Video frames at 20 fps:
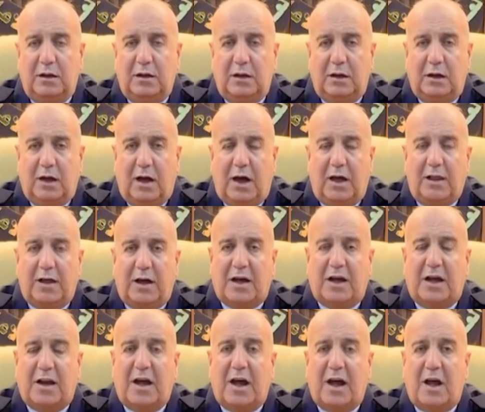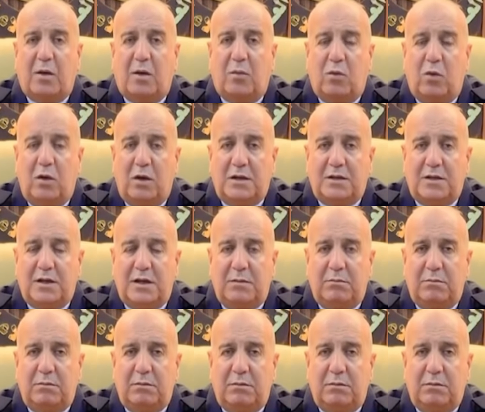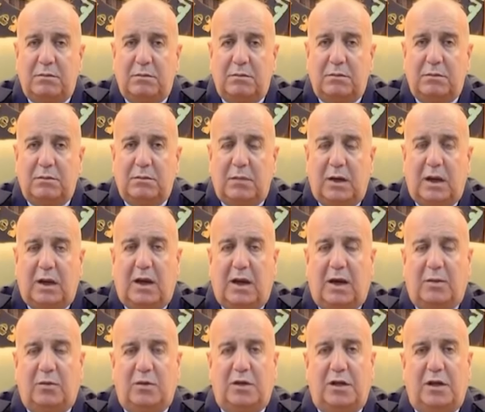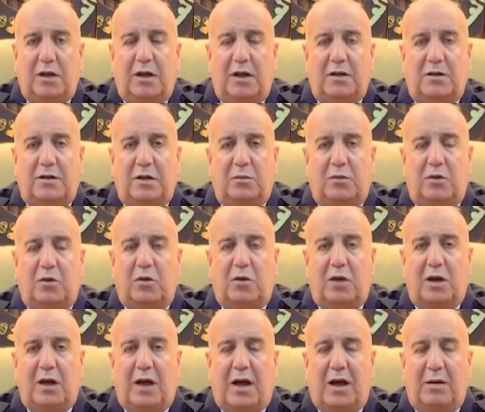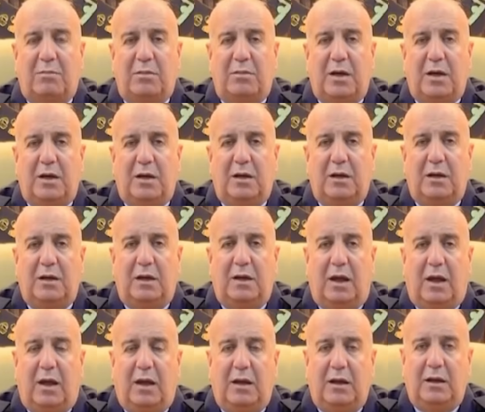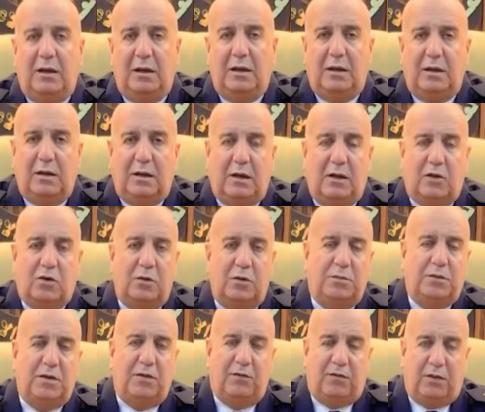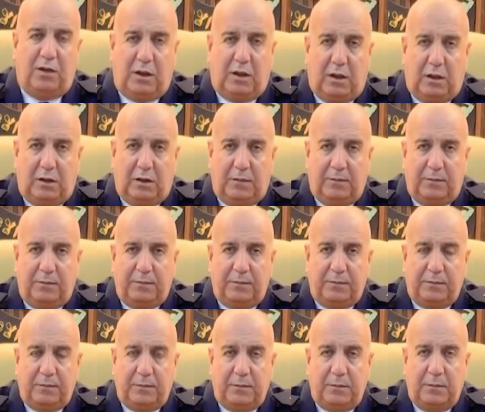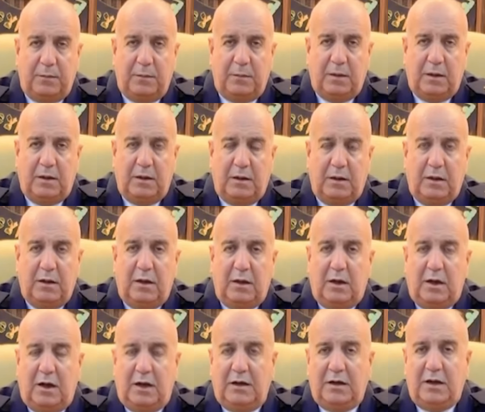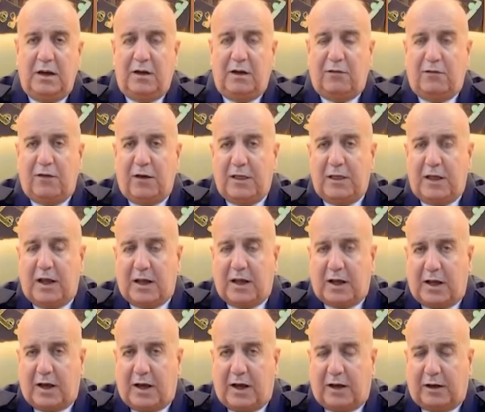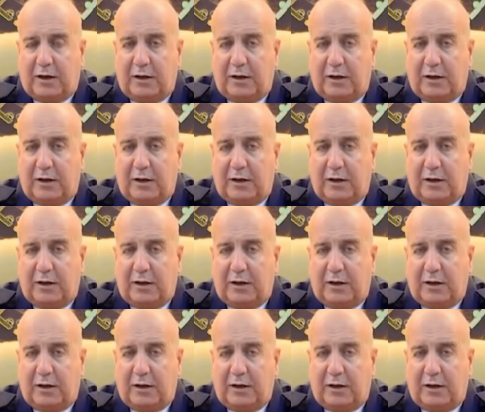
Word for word: هذا قرار ملزم إلى مديرية المرور العامة أن يتم تنفيذه احنا نفذنا القرار